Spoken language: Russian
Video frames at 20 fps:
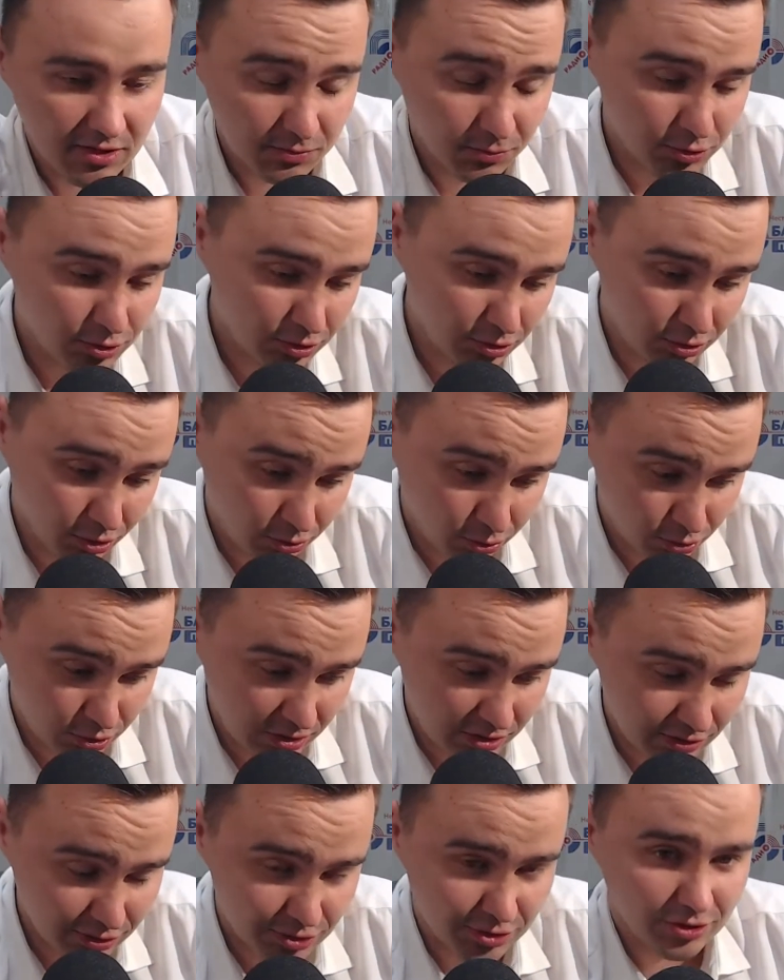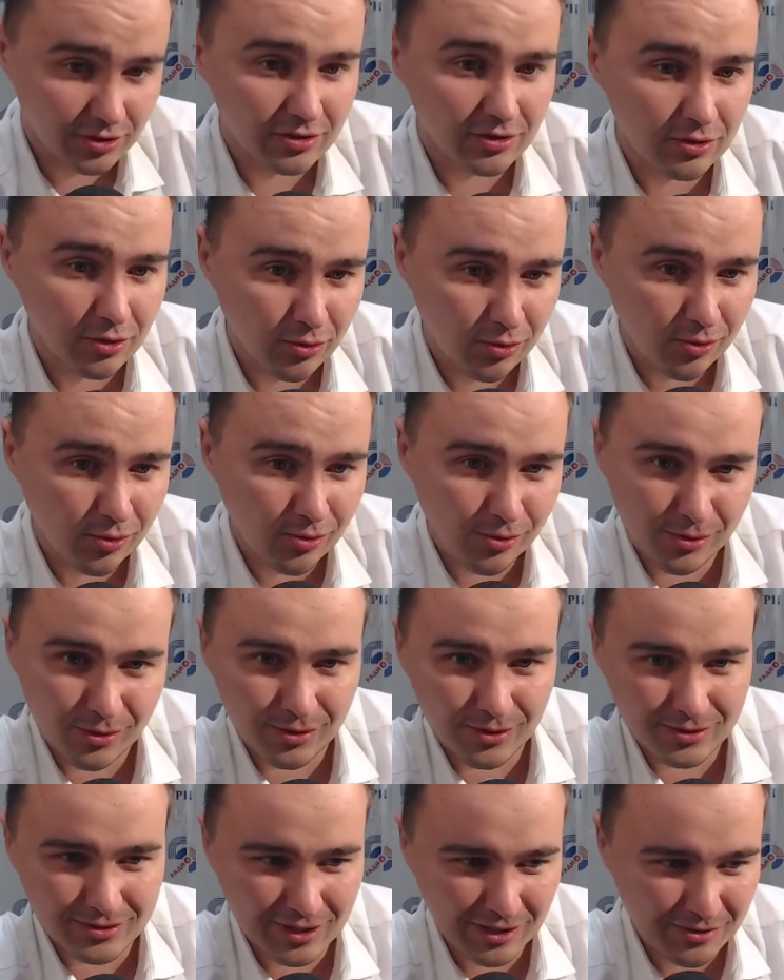Возможно, кто-то уже слышал
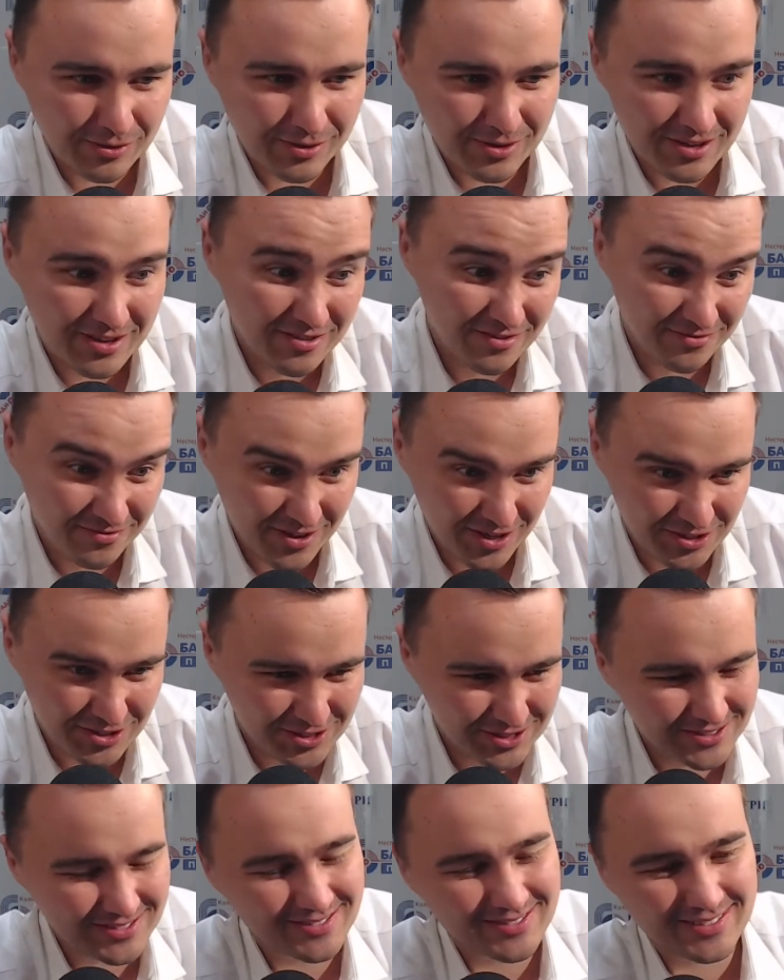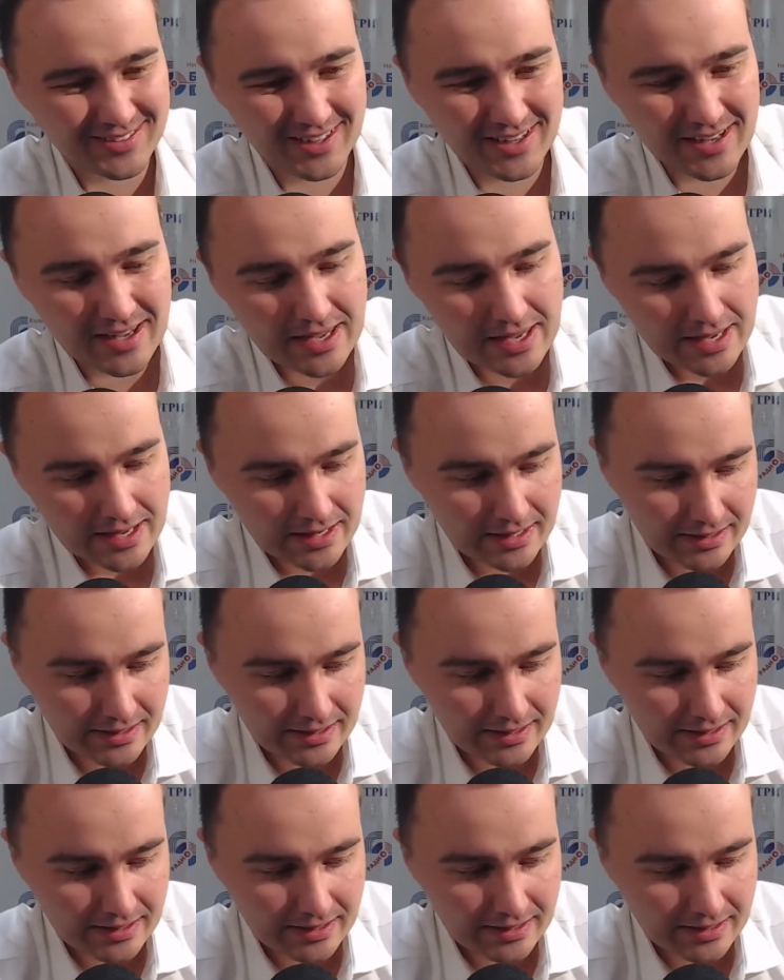о такой вещи, да.